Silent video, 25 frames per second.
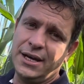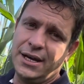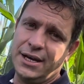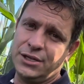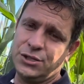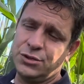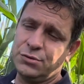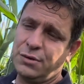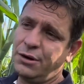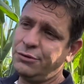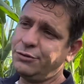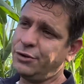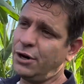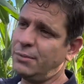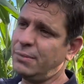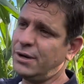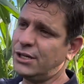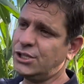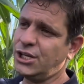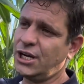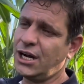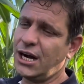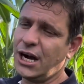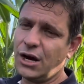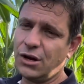De uma forma
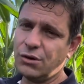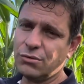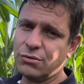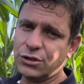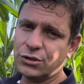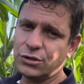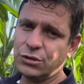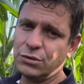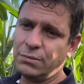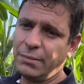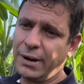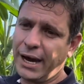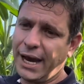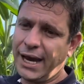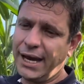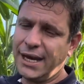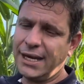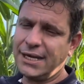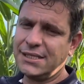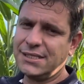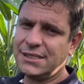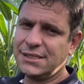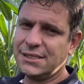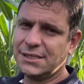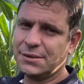geral, quanto
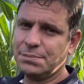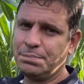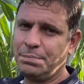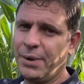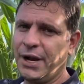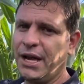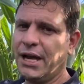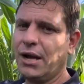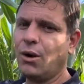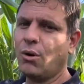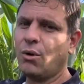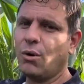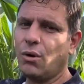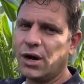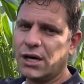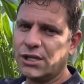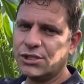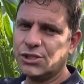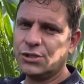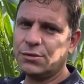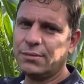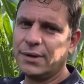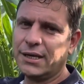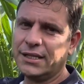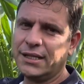mais
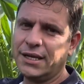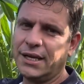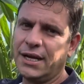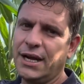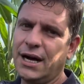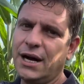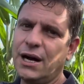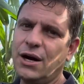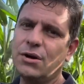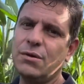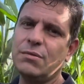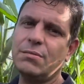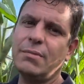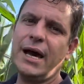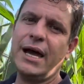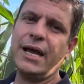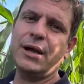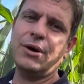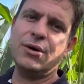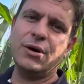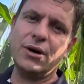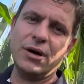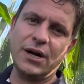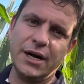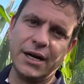precoce o material,
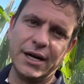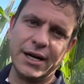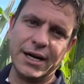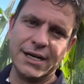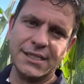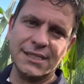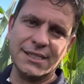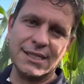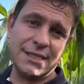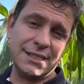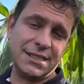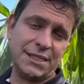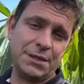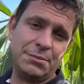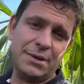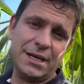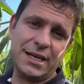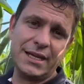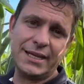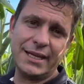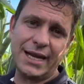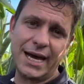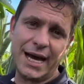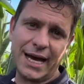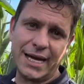maior a
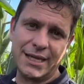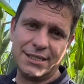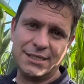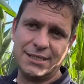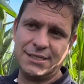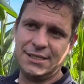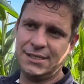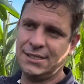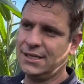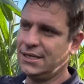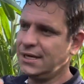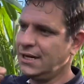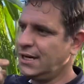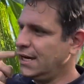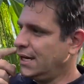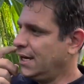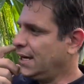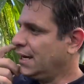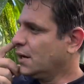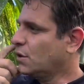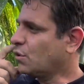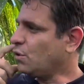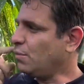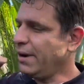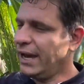sensibilidade
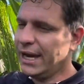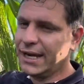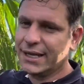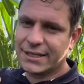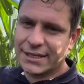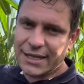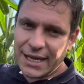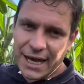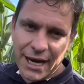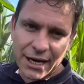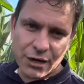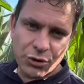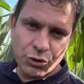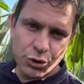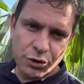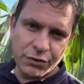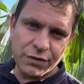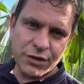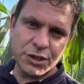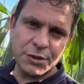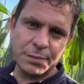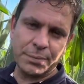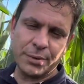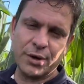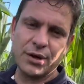como é que está a
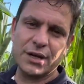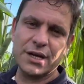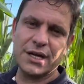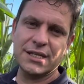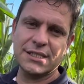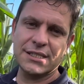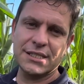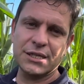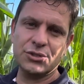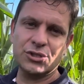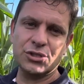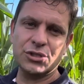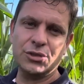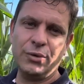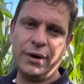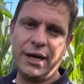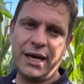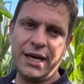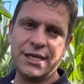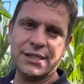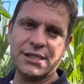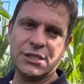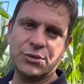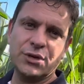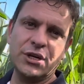curva de progressão de
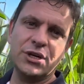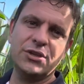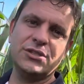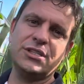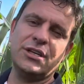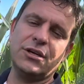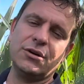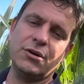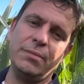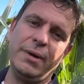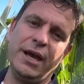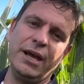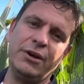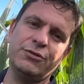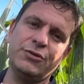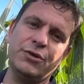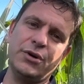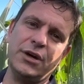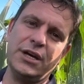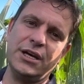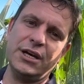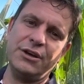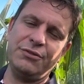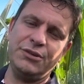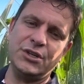doença, o que, que como é que
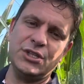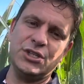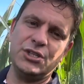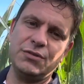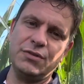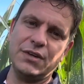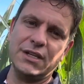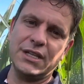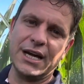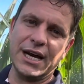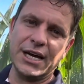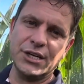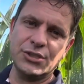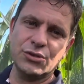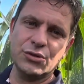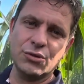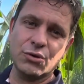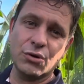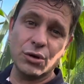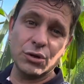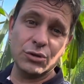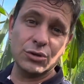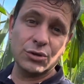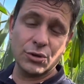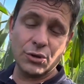foi a efetividade do
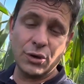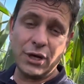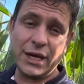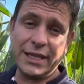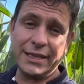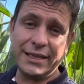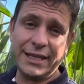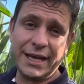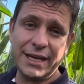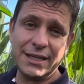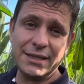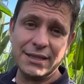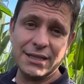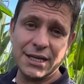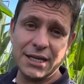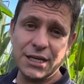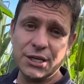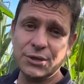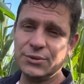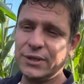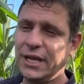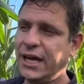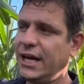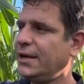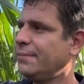controle até
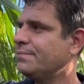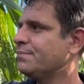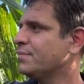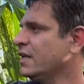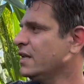então, né?